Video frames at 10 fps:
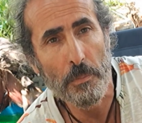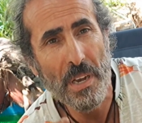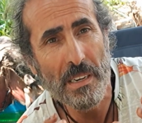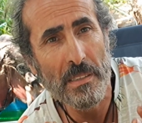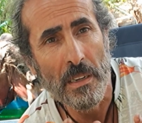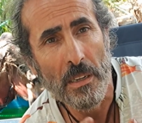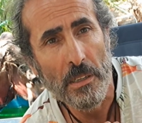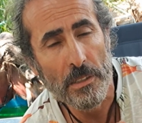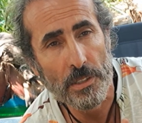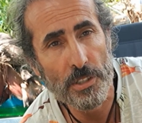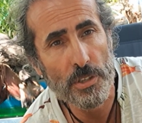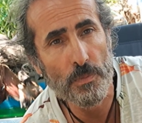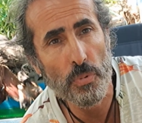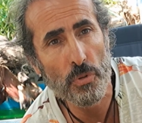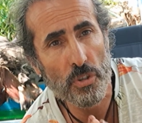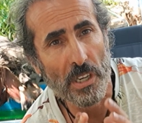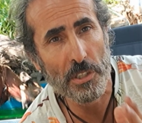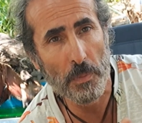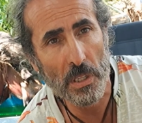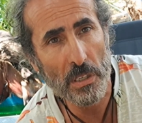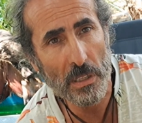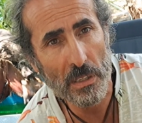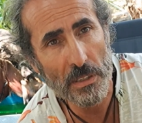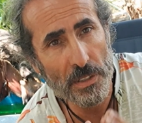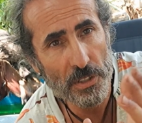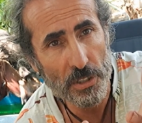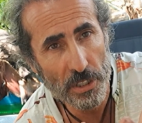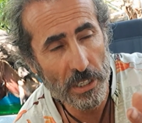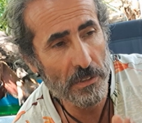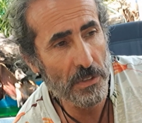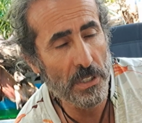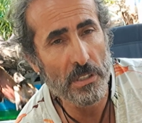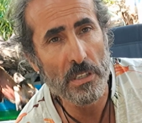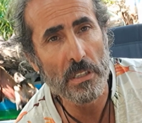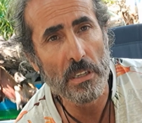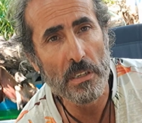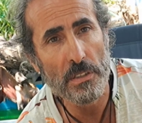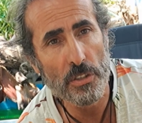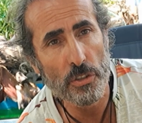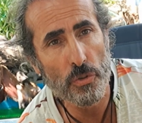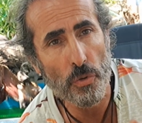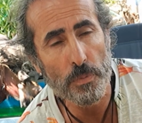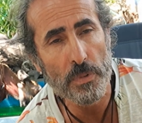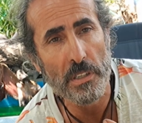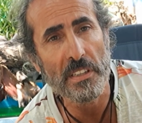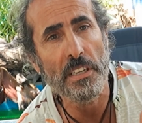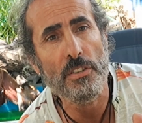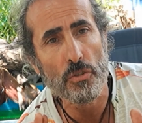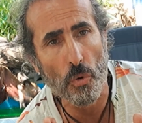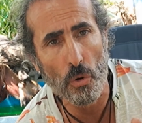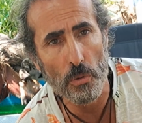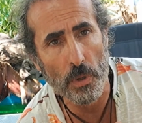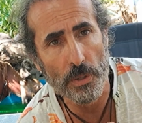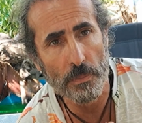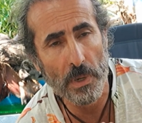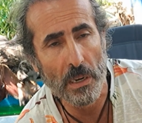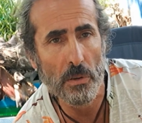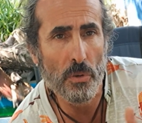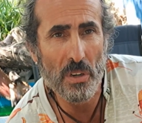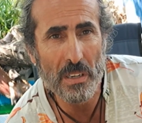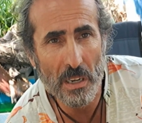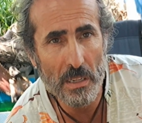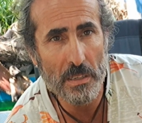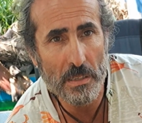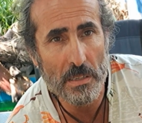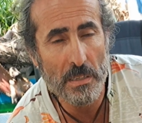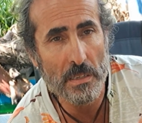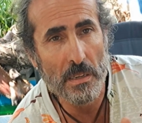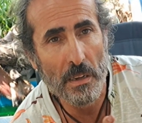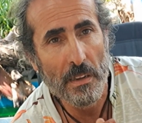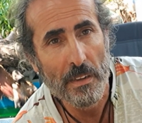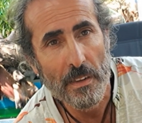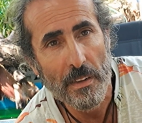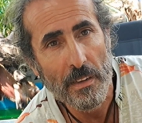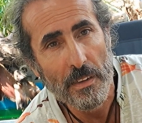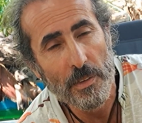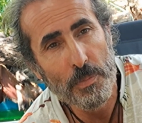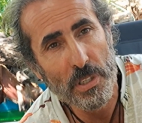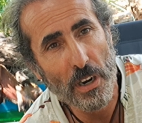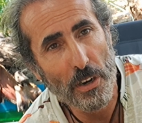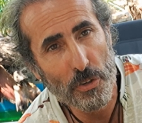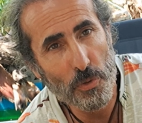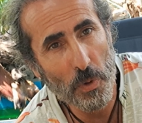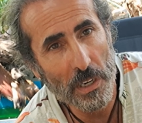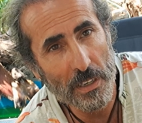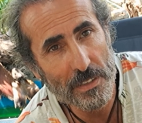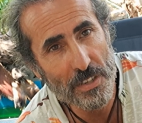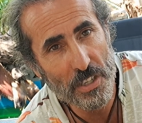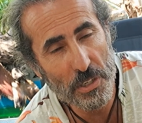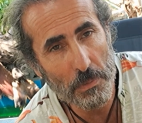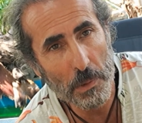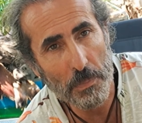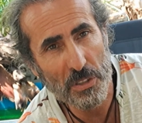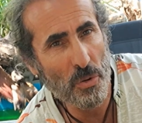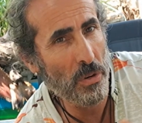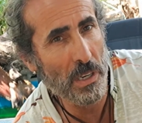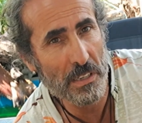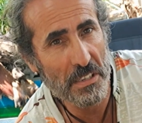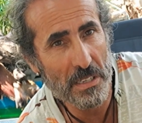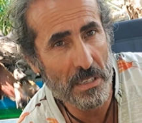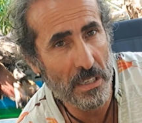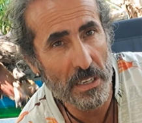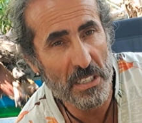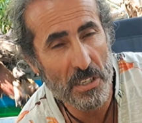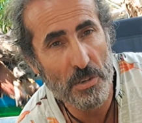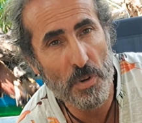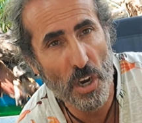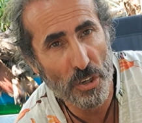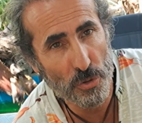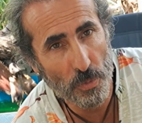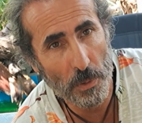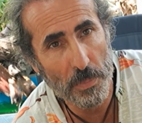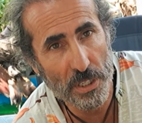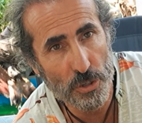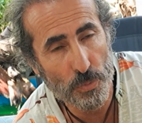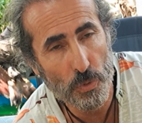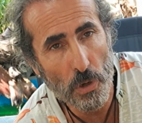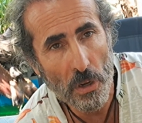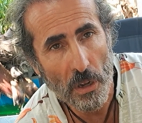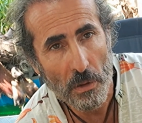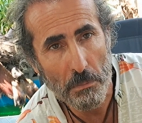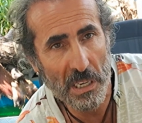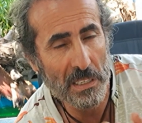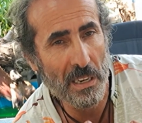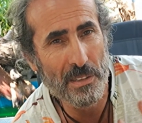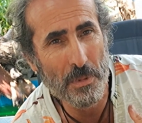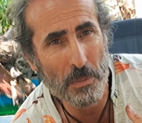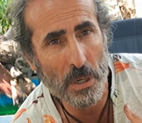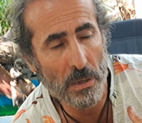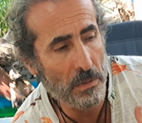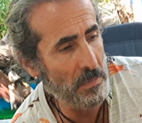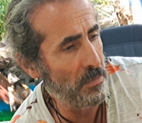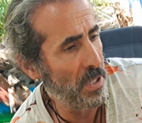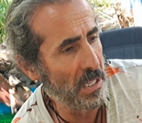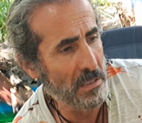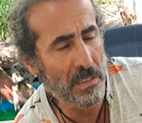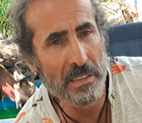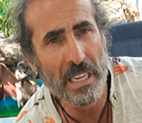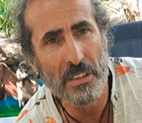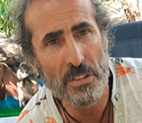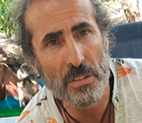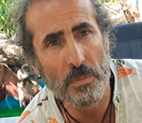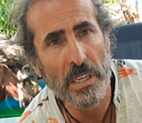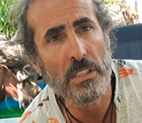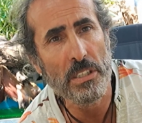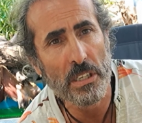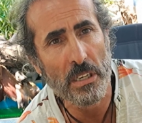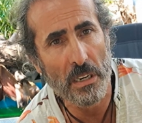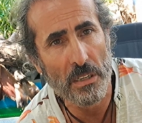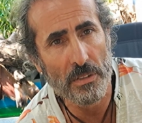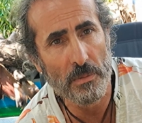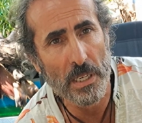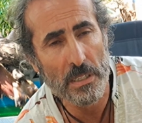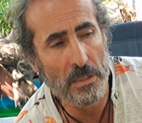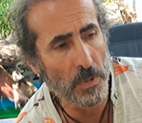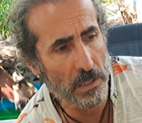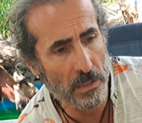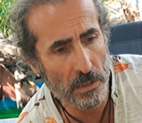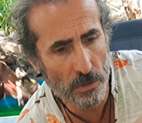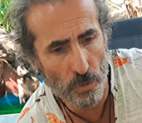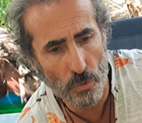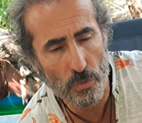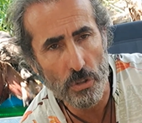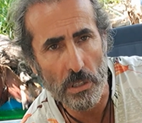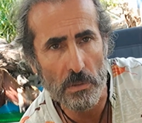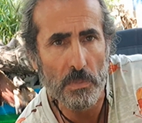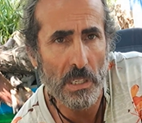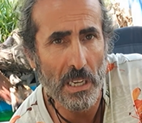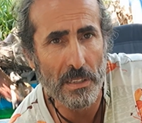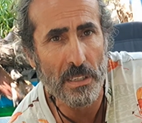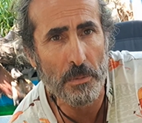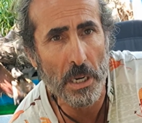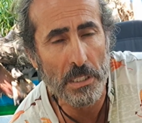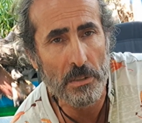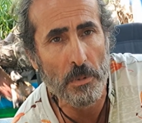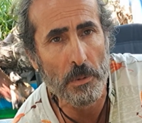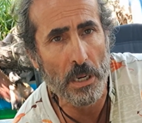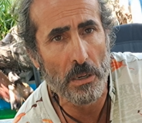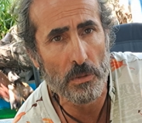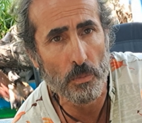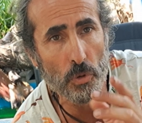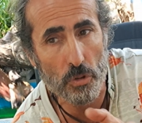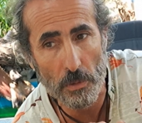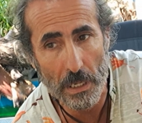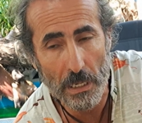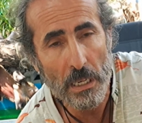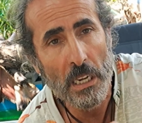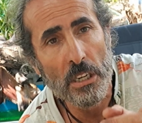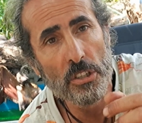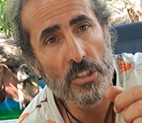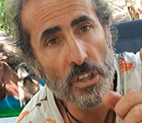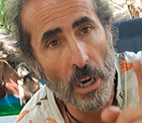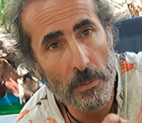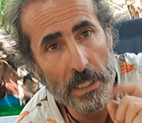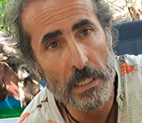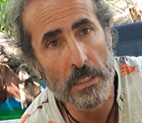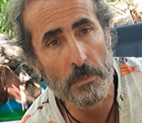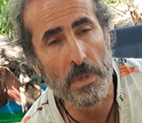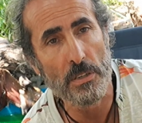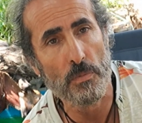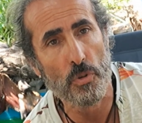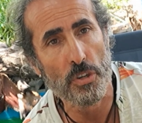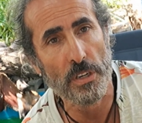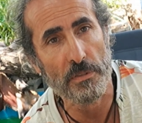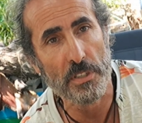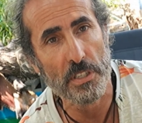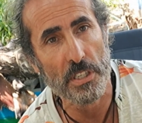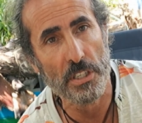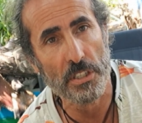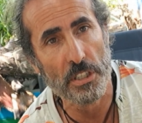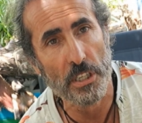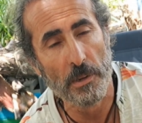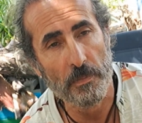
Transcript: Ben sizin bu saçmalıklarınızı, şerefsizliklerinizi görüp de deist olmadım. Ben öyle kalitesiz bir argümana sığınmam ben. Çok kalitesiz, gereksiz bir argüman bence bu. Ben kendime bakarım. Milletin ne yaşadı beni hiç ilgilendirmez. İbadet ediyor olsaydım da kendi ibadetime bakardım. Muhtemelen camiye de gitmezdim o şerefsizlerin için.